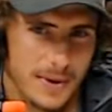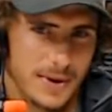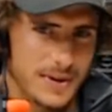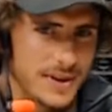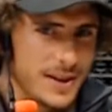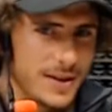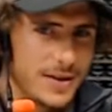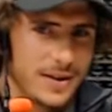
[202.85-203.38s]

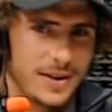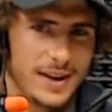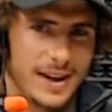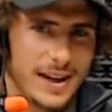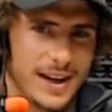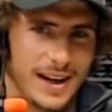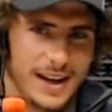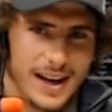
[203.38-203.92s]
pero cinco
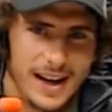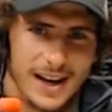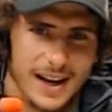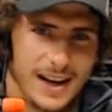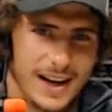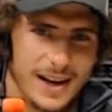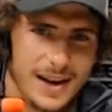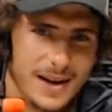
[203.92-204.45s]
horas en
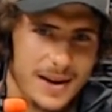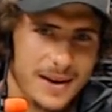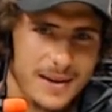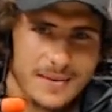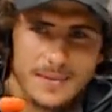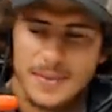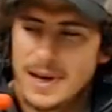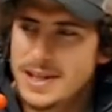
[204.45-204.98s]
las que